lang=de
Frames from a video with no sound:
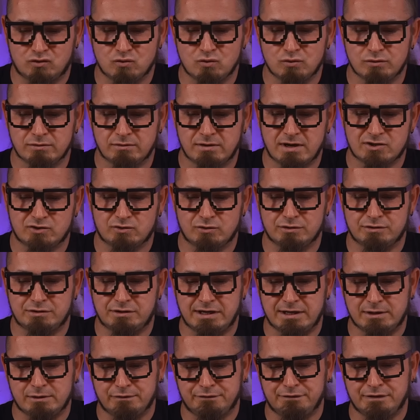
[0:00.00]
gut. Also das
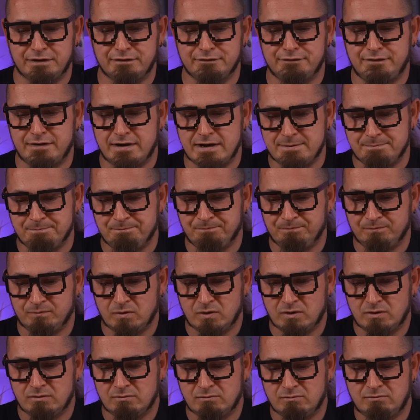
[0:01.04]
geht auf jeden Fall.
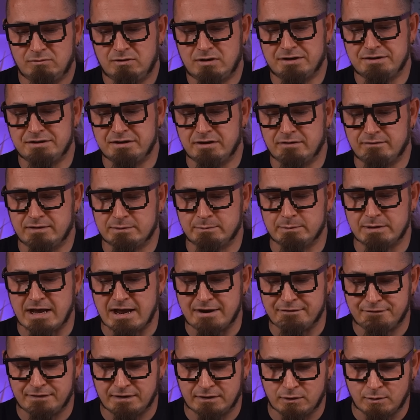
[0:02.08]
Kann jeder was mit
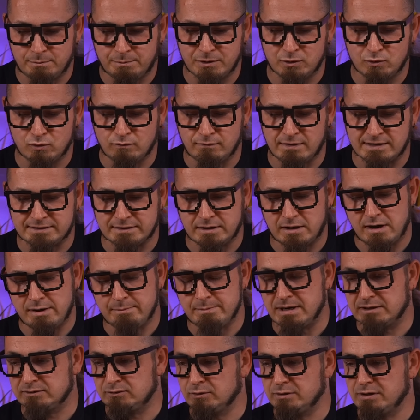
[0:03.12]
anfangen, ob man nur Wasser
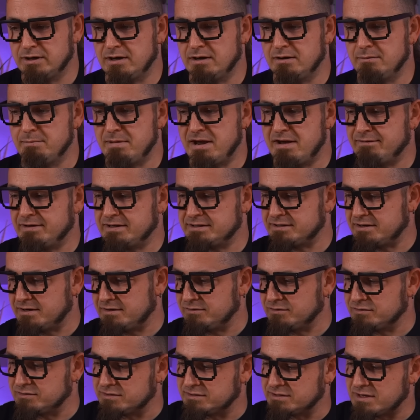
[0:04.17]
reinmacht oder mehr Wasser,
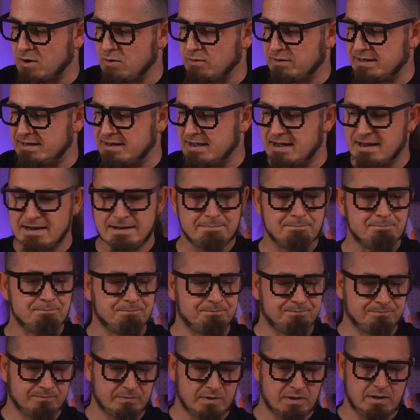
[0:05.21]
das ist auch egal.
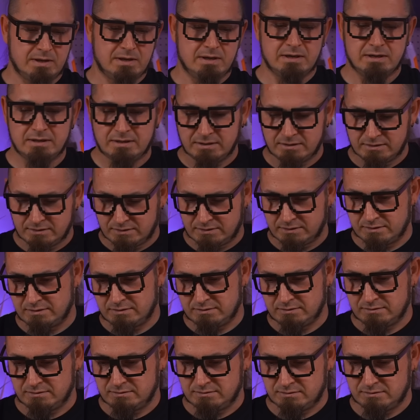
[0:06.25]

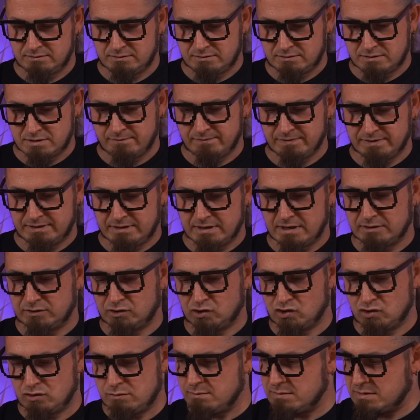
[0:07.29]
Dann haben wir das
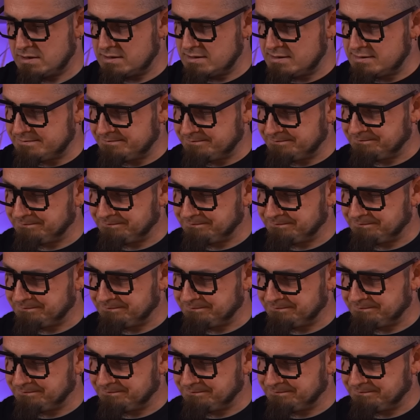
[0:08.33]
schon mal.